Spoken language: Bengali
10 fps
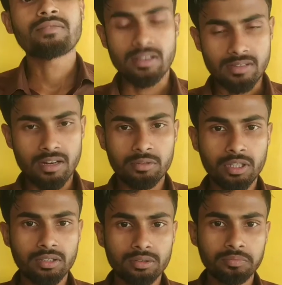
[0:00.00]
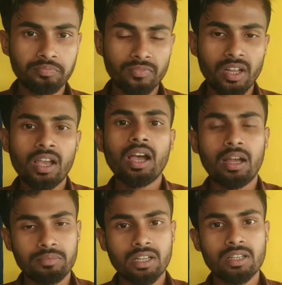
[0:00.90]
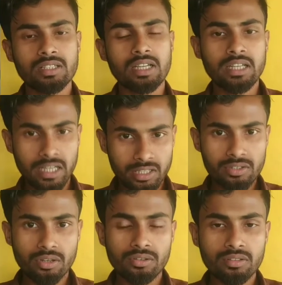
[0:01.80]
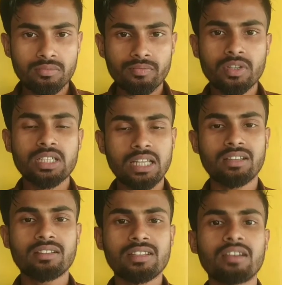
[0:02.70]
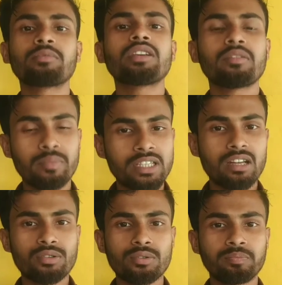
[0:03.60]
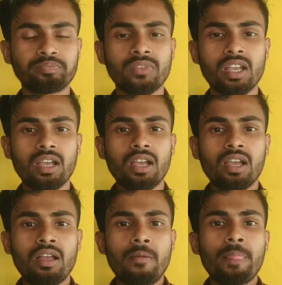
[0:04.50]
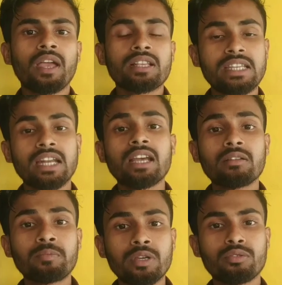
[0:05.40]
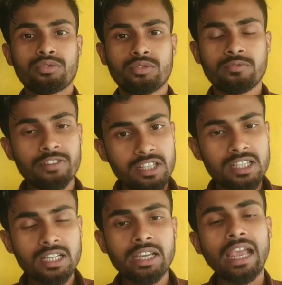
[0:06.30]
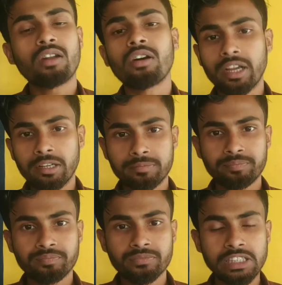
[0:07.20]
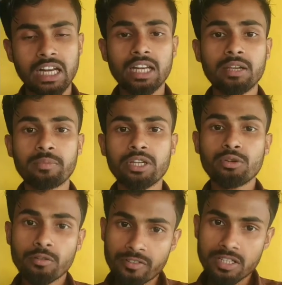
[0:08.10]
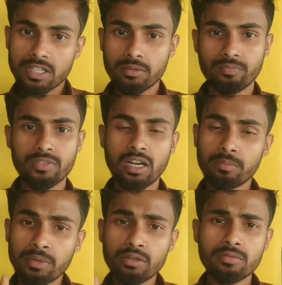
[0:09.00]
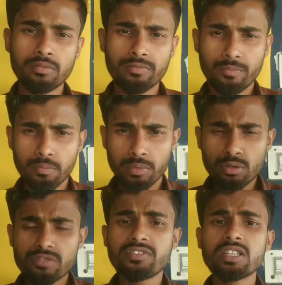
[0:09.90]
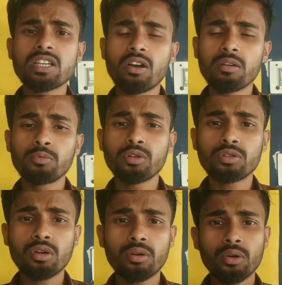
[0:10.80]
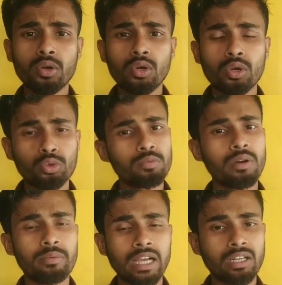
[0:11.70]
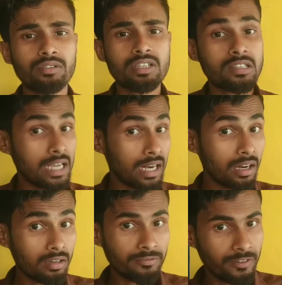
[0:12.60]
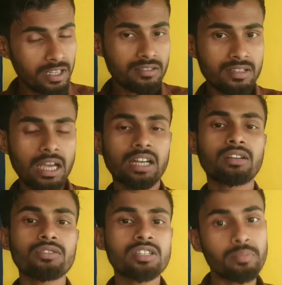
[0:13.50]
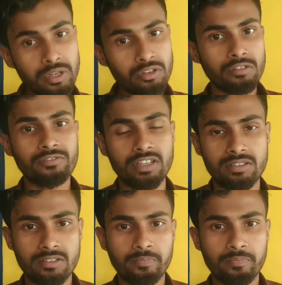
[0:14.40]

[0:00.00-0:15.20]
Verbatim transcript: আসসালামু আলাইকুম আপনারা দেখছেন টেকনিক জগৎ সাথে আছি আমি মিজানুর চ্যানেল ভিউজ ফ্রিজিং কেন হয় চ্যানেলে ভিডিও ফ্রিজিং চ্যানেল ভিউ ভিউজ ফ্রিজিং হয় মূলত দুইভাবে একটা হচ্ছে চ্যানেল ফ্রিজ আরেকটা হচ্ছে ভিডিও ফ্রিজ